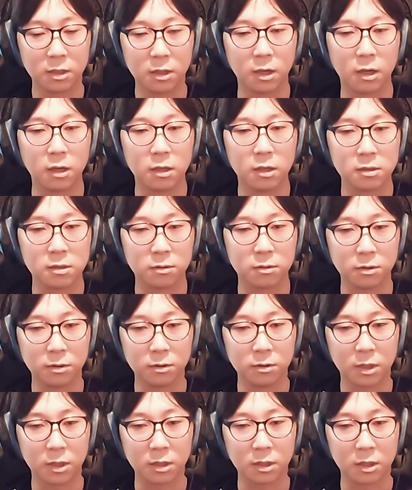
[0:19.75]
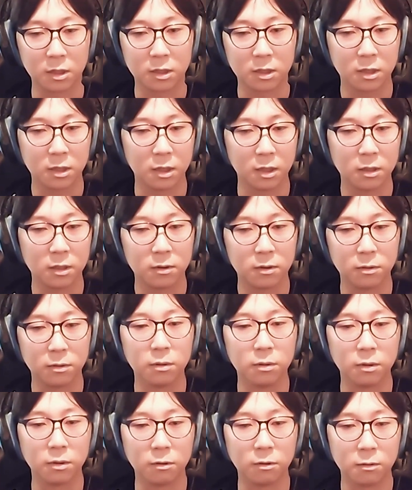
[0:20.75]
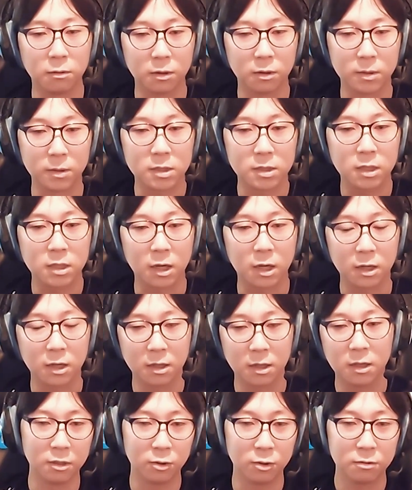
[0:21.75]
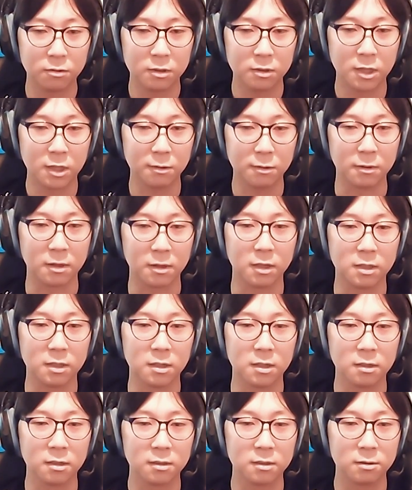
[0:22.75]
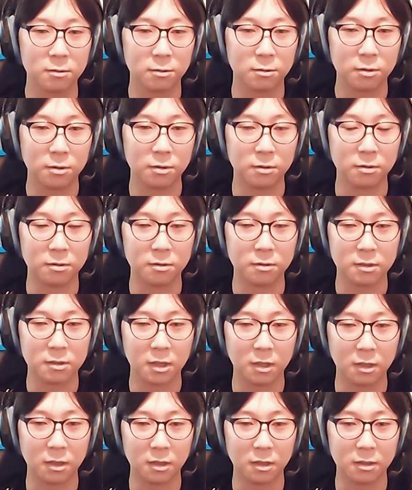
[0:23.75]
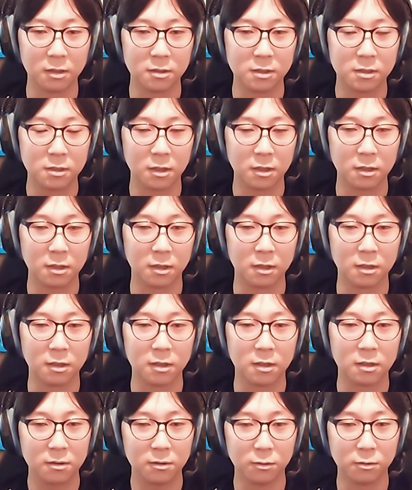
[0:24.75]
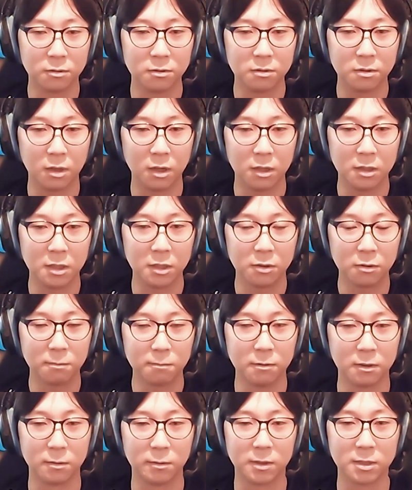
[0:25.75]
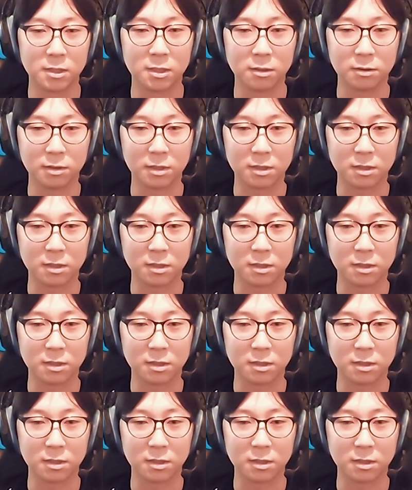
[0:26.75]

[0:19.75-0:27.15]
きてすごい良かったなって本当に思ってます。日本サーバーでソロ級最近してて、ロール AD トップで回してるん